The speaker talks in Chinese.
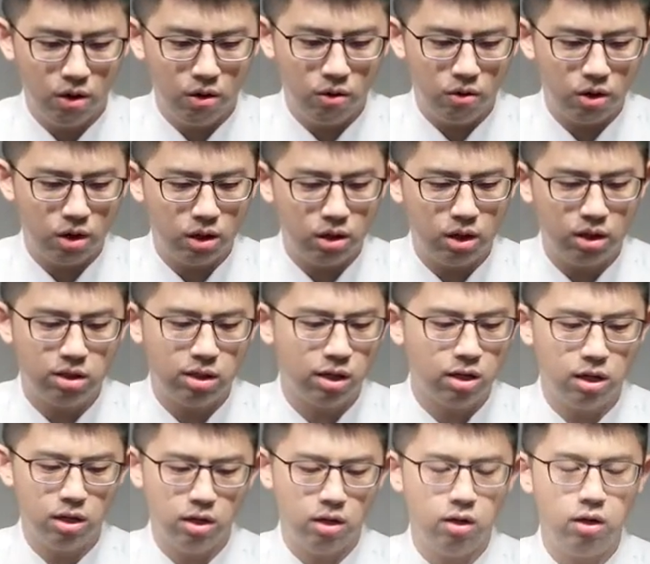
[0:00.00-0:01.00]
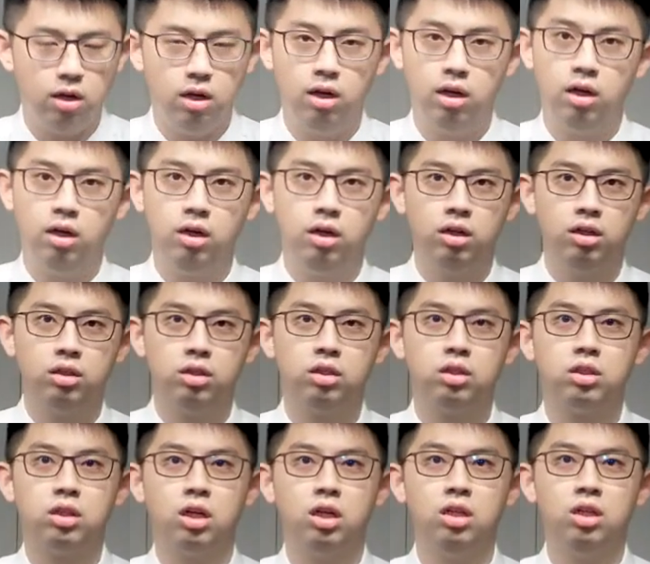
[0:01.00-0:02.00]
哇，那这个
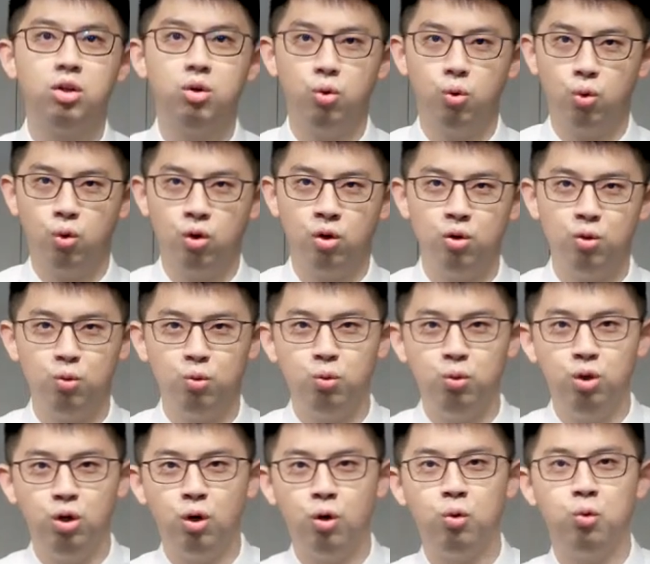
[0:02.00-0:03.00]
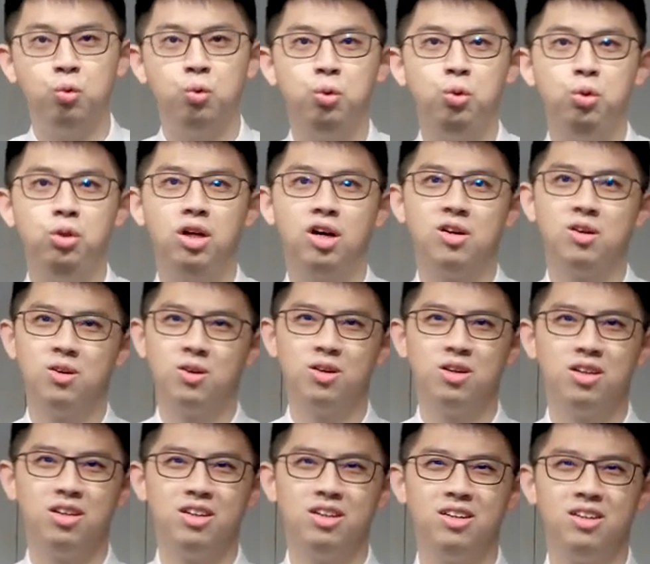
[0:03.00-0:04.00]
生活无忧无虑了哈。
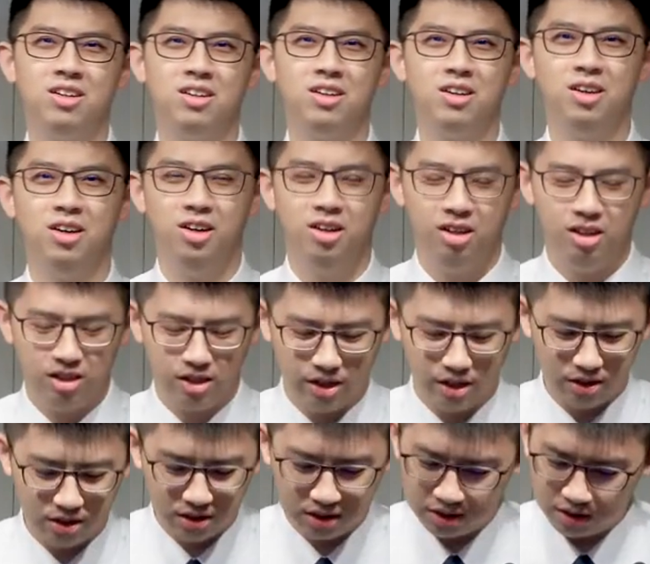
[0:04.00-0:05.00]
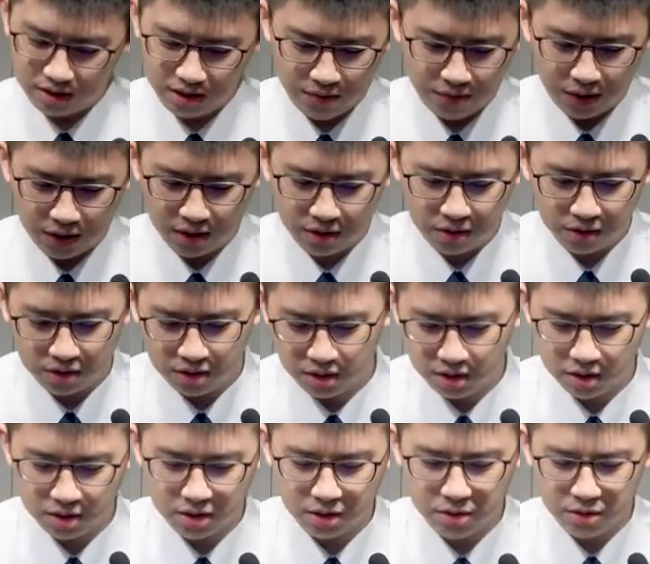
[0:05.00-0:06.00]
这个地方哦，真
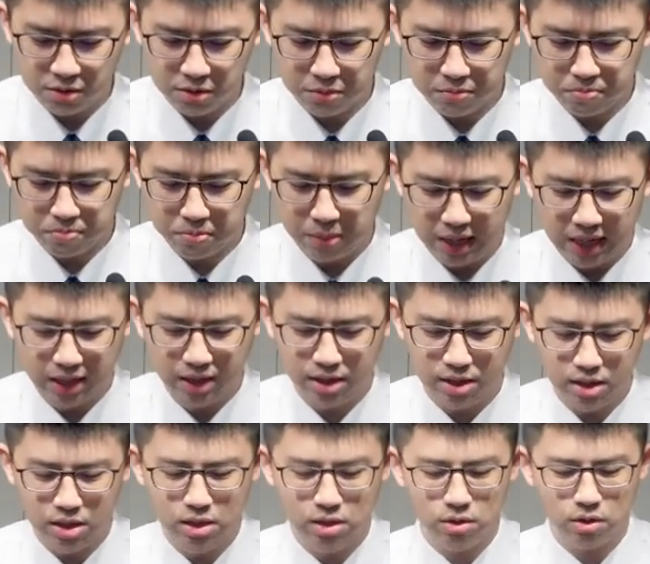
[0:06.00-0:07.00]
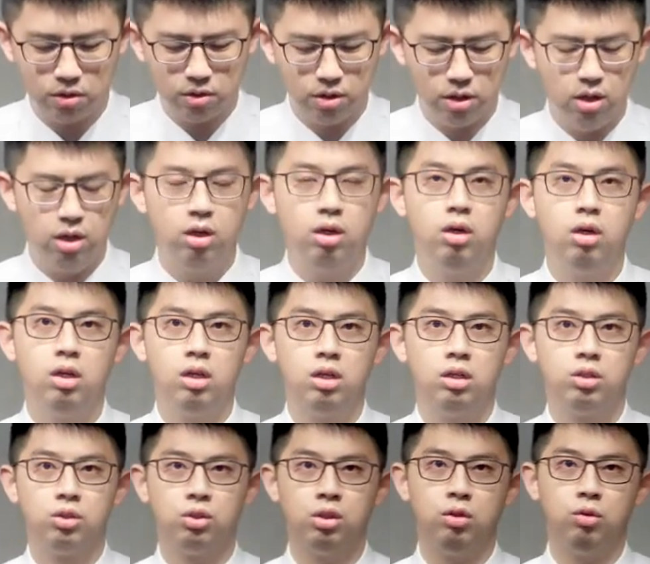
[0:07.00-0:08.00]
的是美地哦，
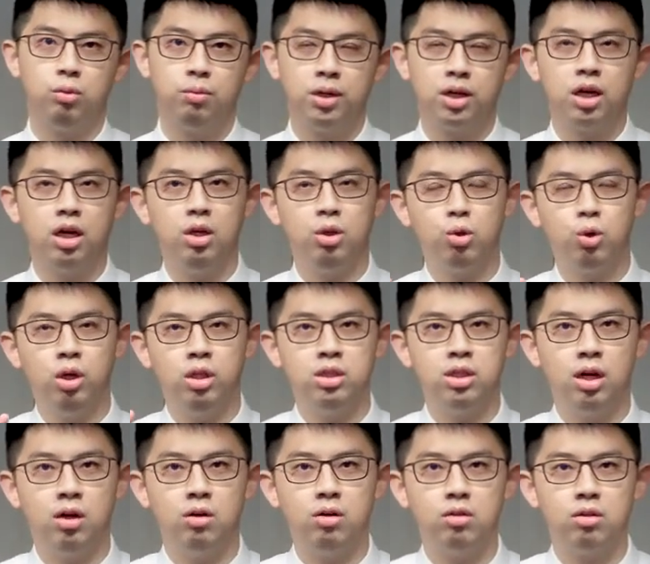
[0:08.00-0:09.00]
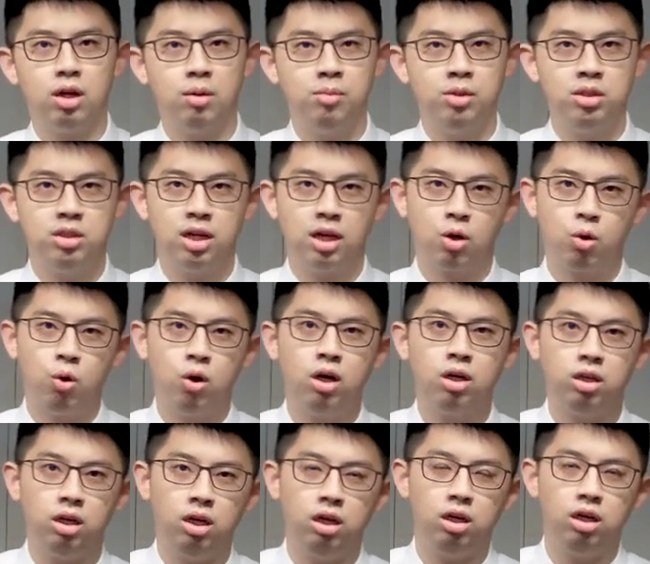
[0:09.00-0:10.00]
所以我们可以对照哈，他们在
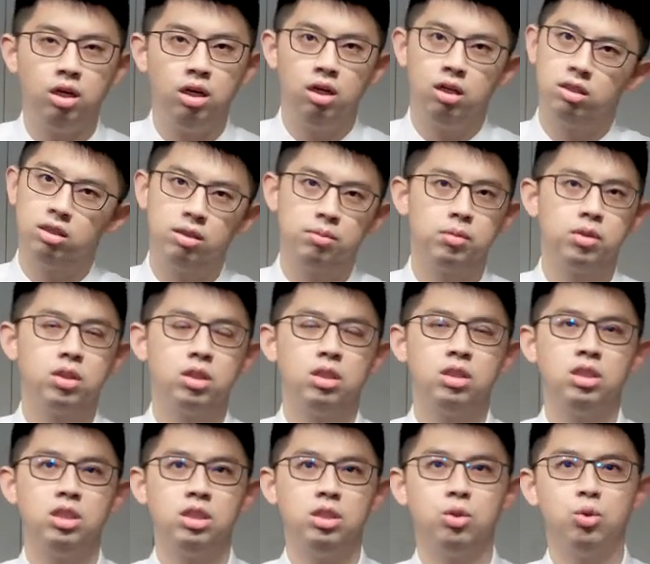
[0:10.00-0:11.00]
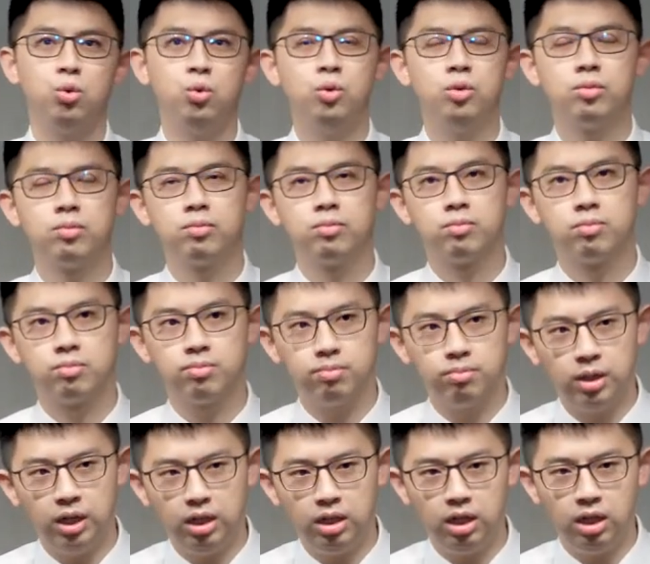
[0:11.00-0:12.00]
旷野这么的辛苦，
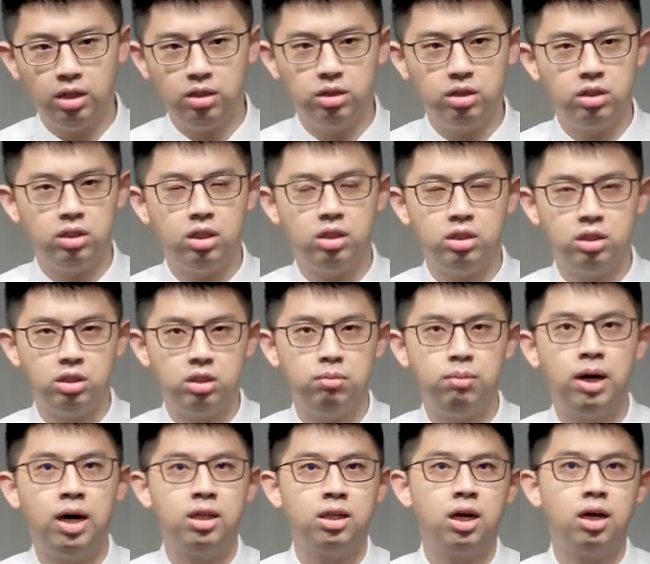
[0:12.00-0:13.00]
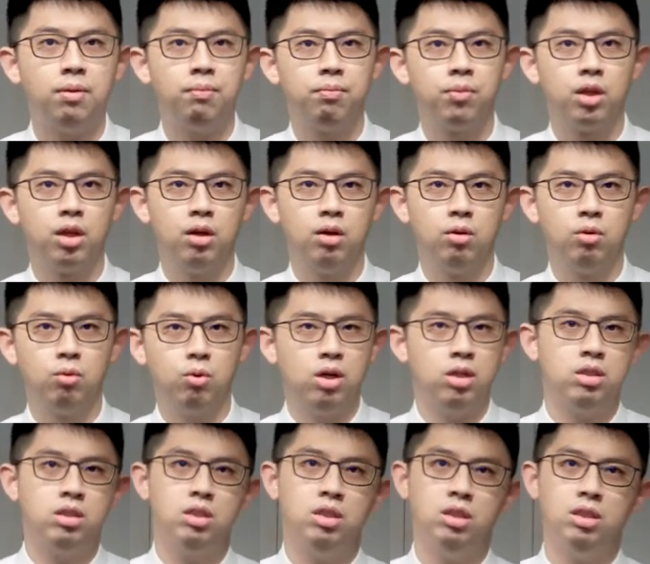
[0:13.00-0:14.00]
每天只能吃玛瑙，哇，
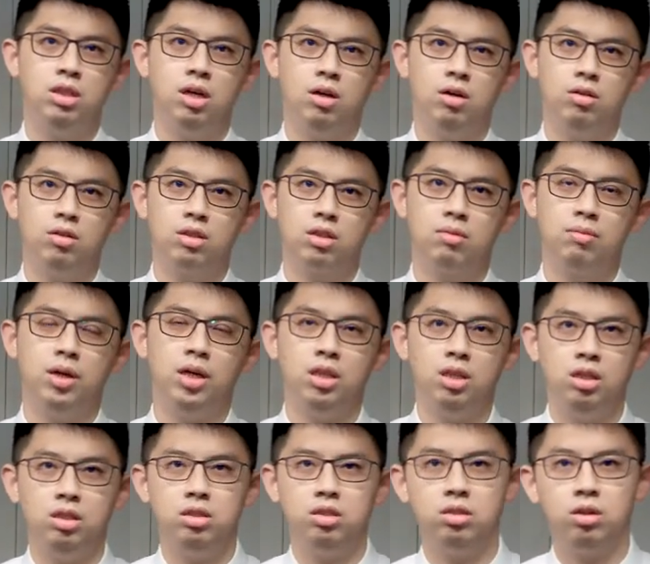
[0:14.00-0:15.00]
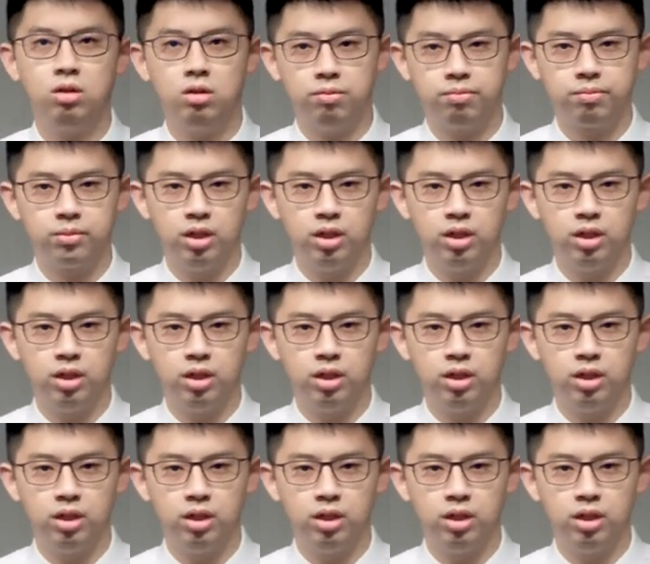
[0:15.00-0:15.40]
进到这个美地之后，